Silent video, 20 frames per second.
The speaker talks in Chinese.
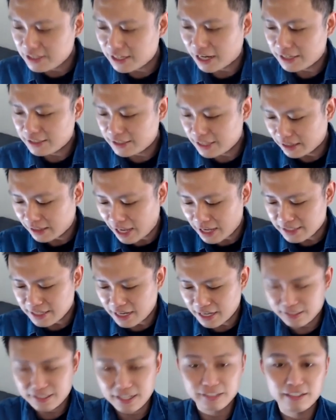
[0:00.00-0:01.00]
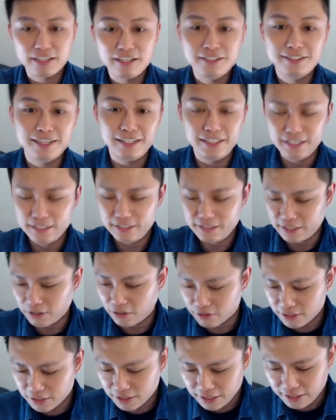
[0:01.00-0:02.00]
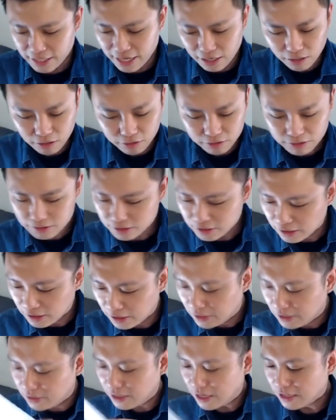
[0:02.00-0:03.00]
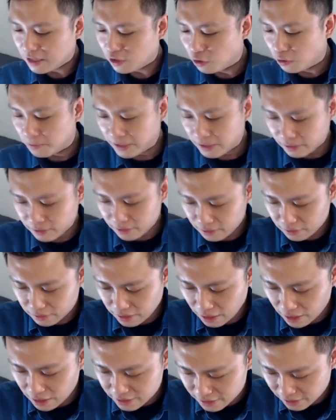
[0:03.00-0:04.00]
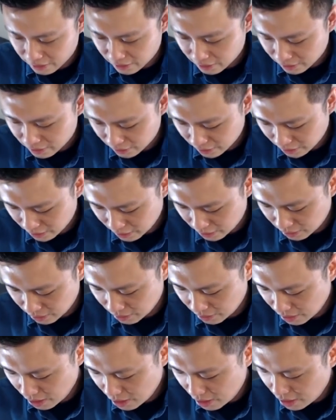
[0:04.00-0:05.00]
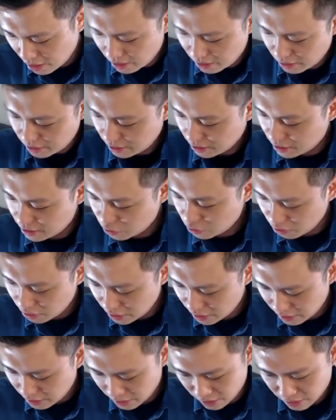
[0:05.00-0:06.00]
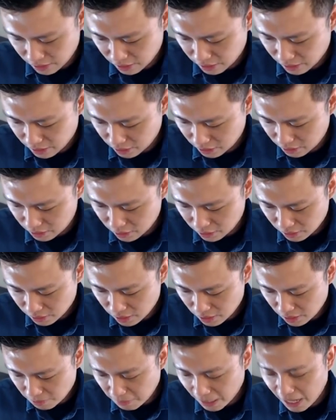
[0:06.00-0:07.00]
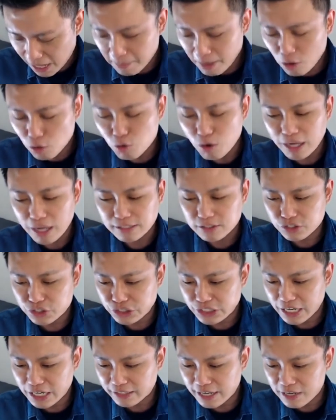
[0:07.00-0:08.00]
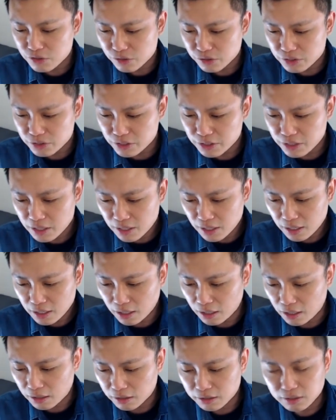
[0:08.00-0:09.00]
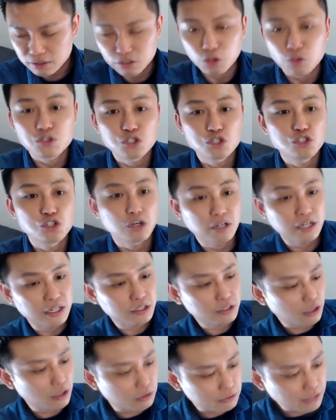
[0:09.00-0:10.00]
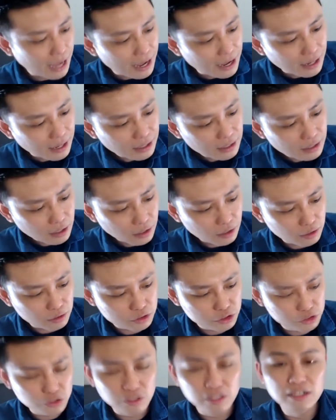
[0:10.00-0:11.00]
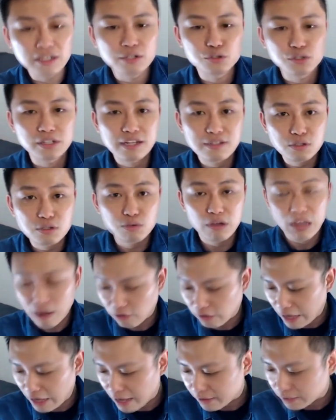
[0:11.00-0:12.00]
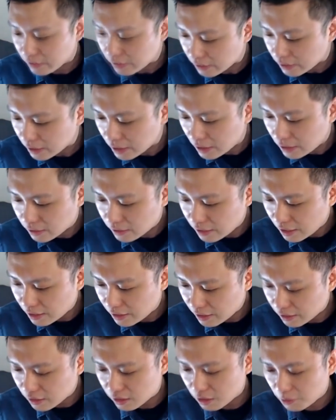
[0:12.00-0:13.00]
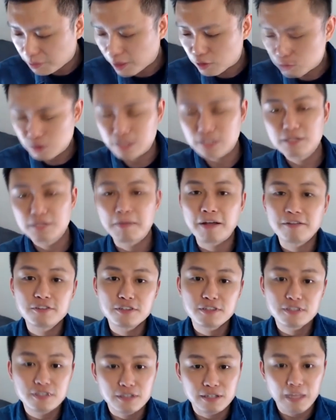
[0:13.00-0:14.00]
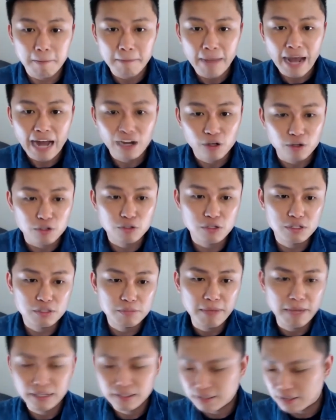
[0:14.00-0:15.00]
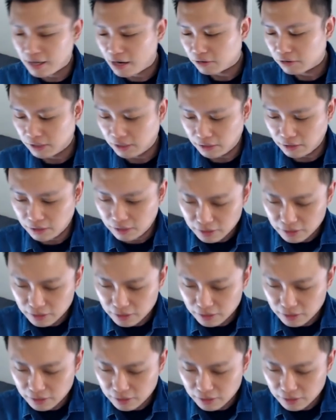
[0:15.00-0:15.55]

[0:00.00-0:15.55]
享一下大家讲的一些意见啊，这个一样哈，就是它跟我们刚刚讲的那个这个所谓的。白蓝毛款式一样，它就是呃有十九个人投它，好，十九个人觉得它是最好看的，那它的得票率也是百分之四点八六，算是蛮高的。哦。